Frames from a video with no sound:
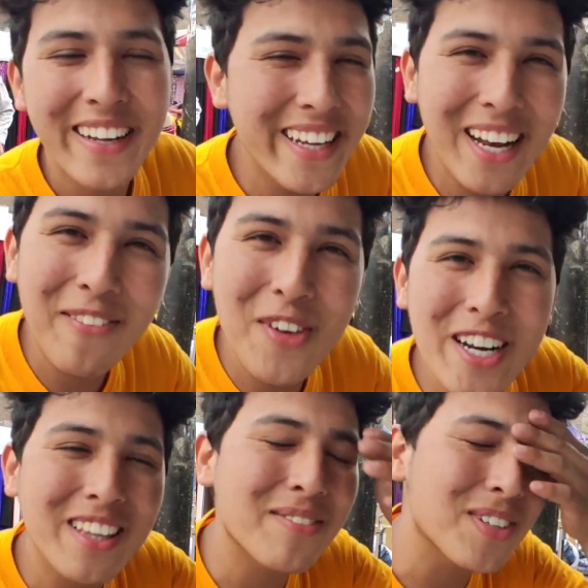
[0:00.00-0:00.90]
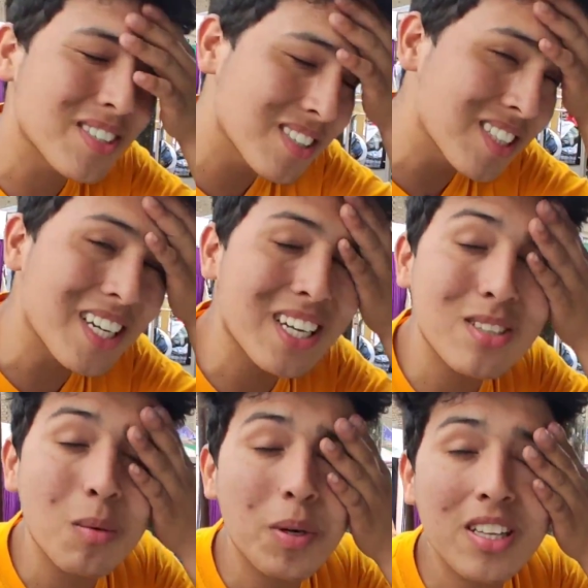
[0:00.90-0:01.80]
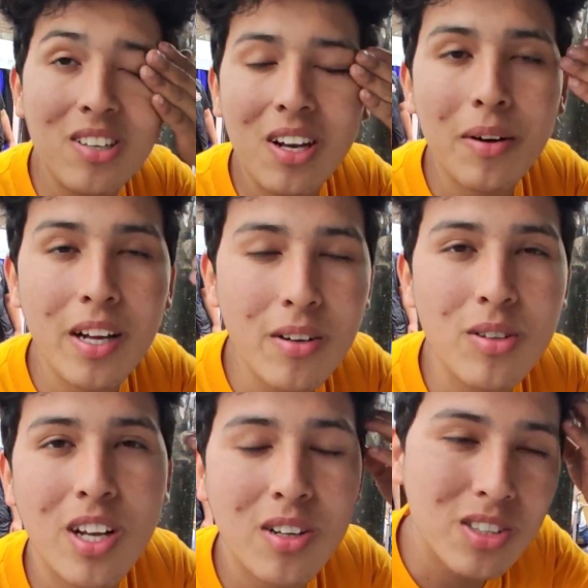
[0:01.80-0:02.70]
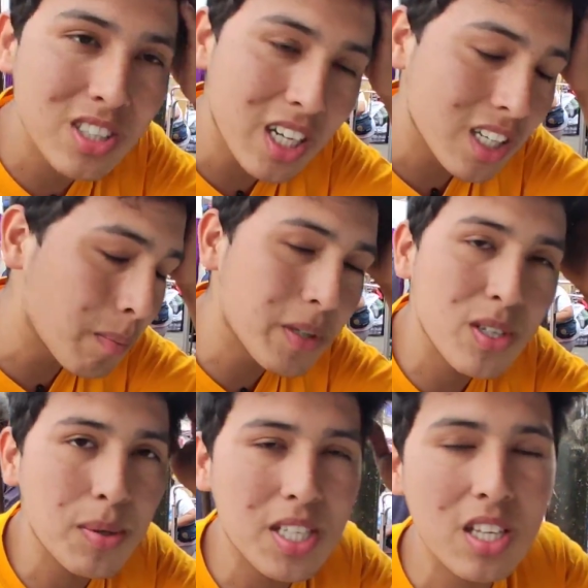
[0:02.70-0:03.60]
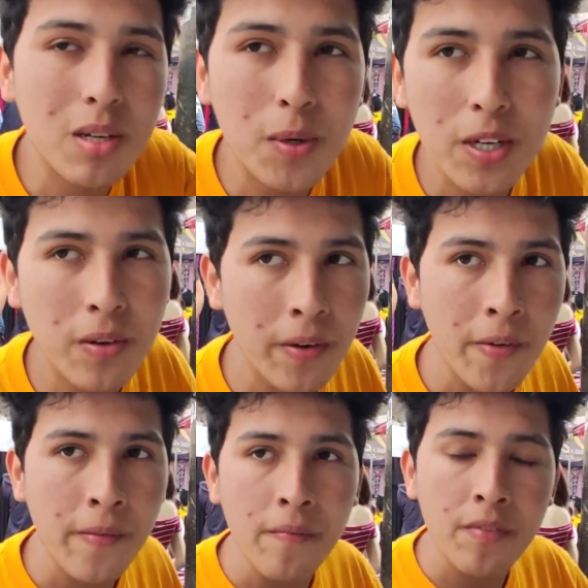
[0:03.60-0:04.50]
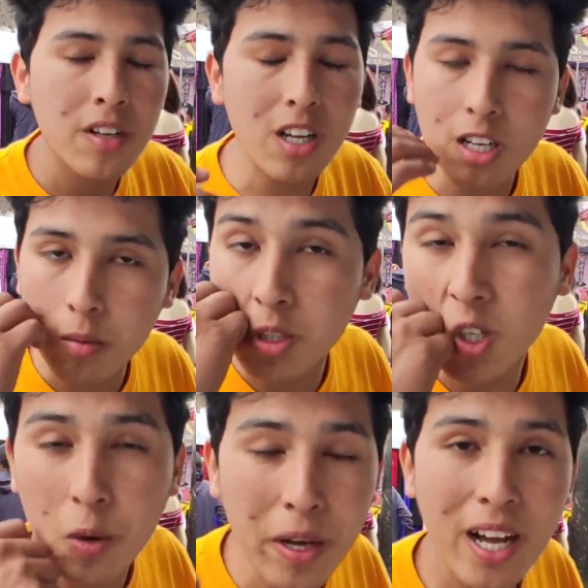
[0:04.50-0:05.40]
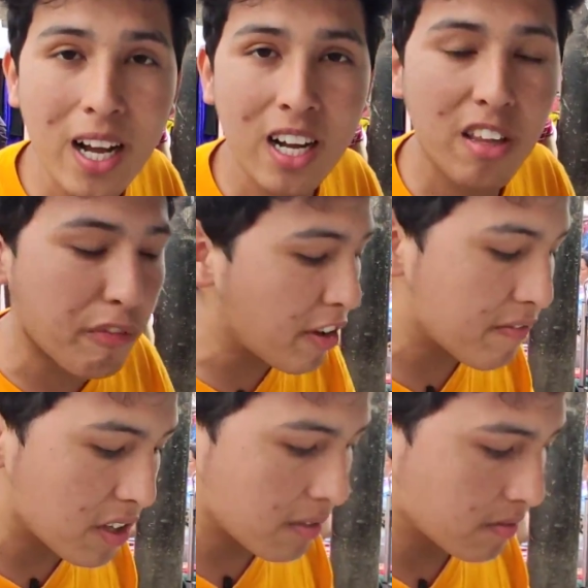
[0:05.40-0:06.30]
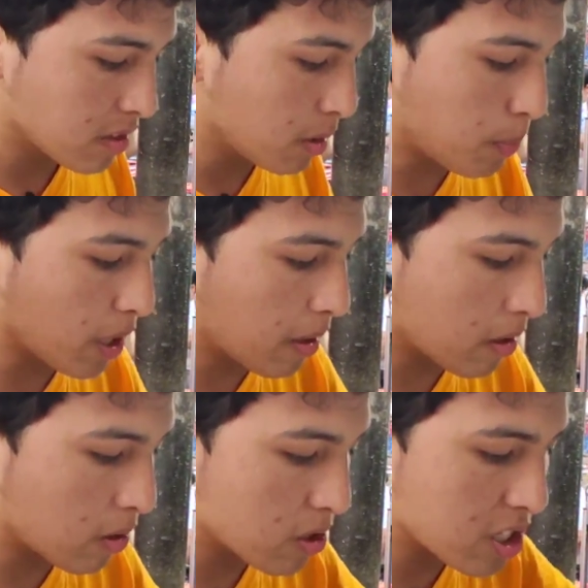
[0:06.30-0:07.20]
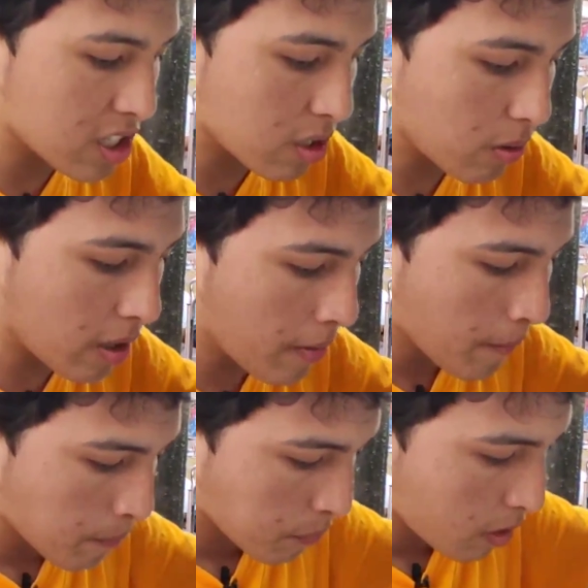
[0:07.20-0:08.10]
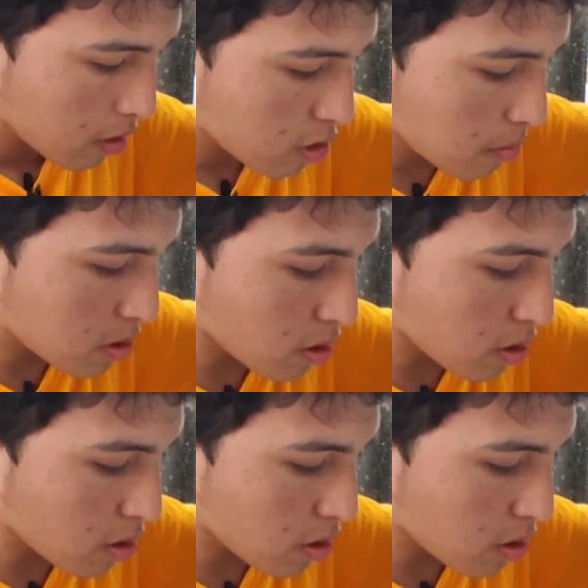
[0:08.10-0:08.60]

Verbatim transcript: Y es la muerte, pues, te queda sorprendido, la verdad, con todas las cosas que hay. El precio es bastante bueno. Les recomiendo que vengan acá de frente y puedan conocer este lugar. Yo me